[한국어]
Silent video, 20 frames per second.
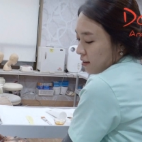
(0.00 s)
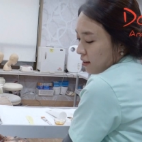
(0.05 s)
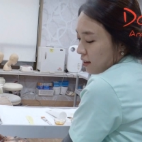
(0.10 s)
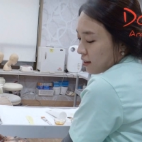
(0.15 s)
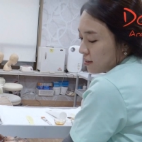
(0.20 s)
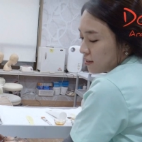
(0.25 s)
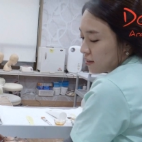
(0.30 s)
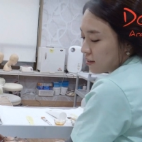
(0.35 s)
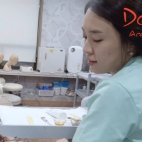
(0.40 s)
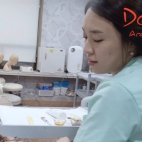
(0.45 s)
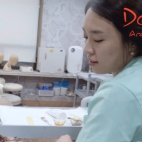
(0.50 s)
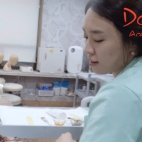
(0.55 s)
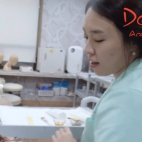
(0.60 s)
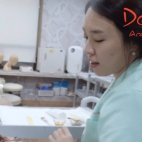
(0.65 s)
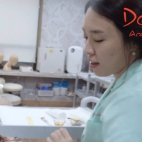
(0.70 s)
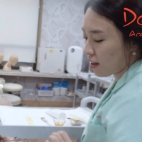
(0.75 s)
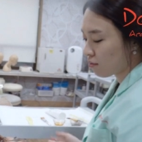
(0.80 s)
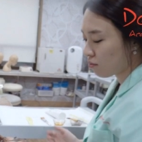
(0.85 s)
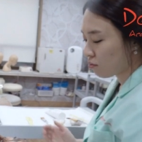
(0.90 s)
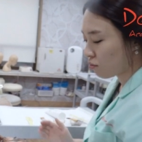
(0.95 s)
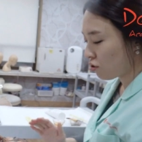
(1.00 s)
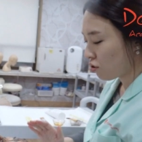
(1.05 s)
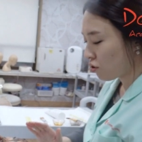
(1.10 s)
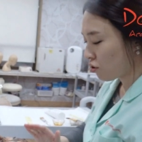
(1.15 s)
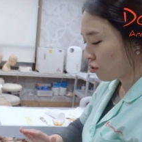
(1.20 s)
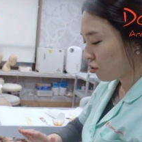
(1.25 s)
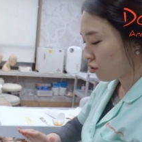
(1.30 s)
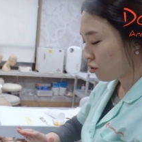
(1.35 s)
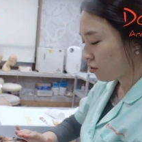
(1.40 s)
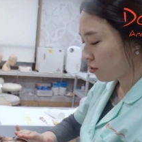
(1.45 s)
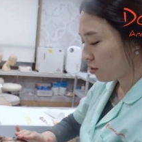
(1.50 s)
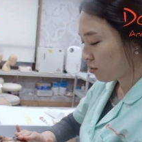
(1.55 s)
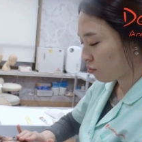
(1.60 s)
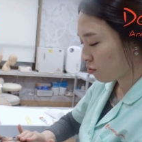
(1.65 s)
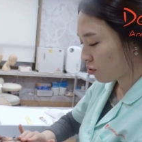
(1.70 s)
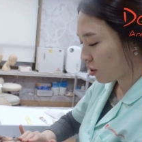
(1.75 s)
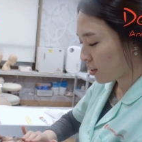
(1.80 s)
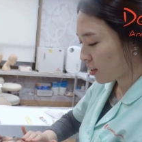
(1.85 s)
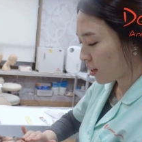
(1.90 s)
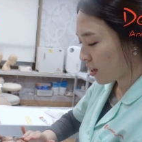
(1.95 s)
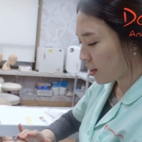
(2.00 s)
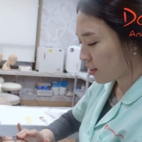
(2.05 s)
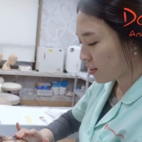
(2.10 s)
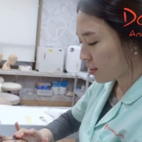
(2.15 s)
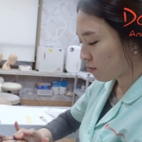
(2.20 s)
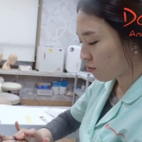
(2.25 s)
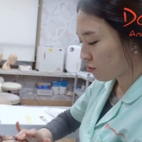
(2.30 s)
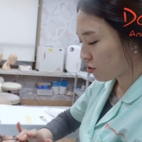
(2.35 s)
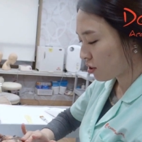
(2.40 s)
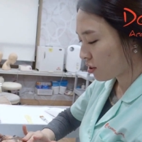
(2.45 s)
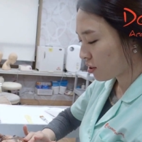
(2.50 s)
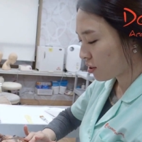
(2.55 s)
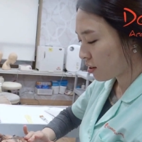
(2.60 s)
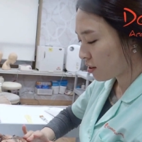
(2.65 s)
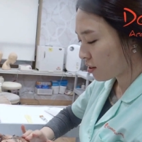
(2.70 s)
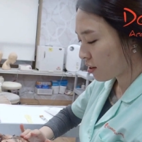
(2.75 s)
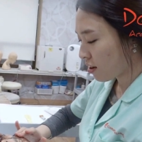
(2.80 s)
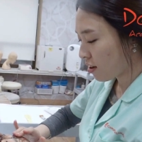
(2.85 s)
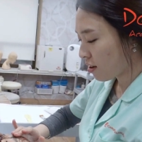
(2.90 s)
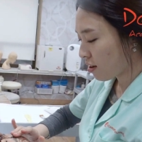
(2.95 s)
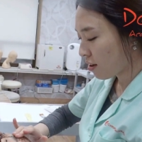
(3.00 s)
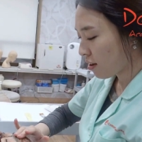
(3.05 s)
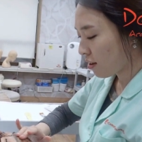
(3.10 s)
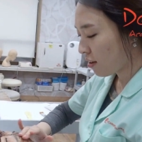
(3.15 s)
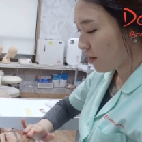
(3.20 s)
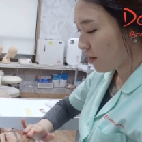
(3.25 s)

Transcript: 따뜻한 물로 물에 살짝 묻히셔서